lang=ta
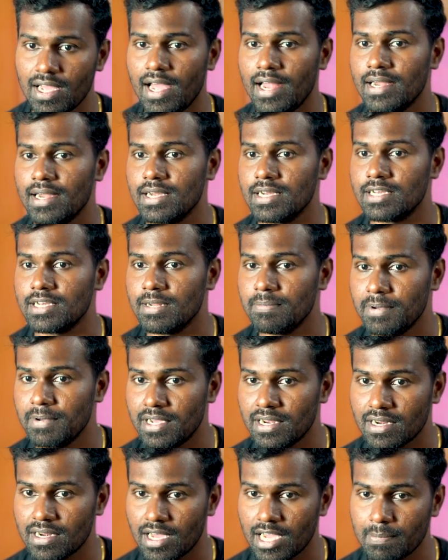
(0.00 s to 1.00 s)
அண்ட்
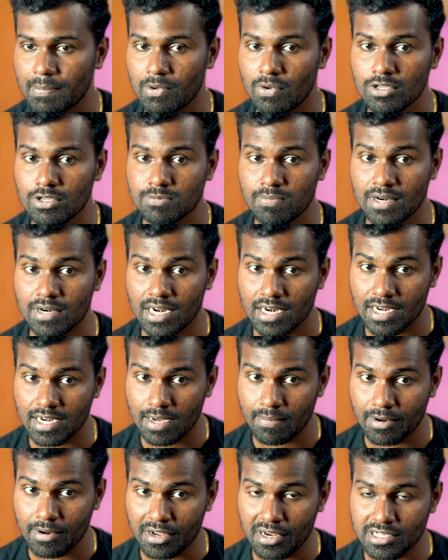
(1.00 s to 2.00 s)
டிப்பிக்கலாக இப்போ யூஸ் பண்ணுற
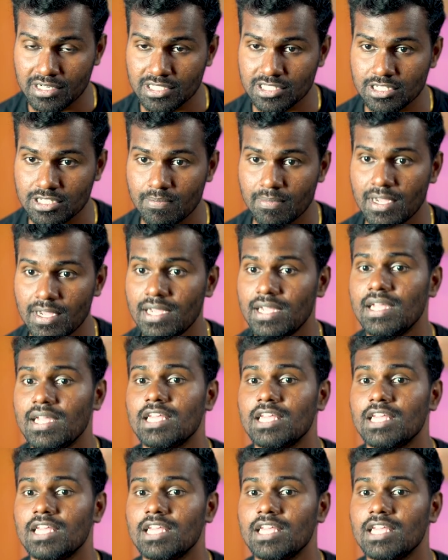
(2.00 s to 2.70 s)
எல்லா அப்ளிகேஷன்ஸுமே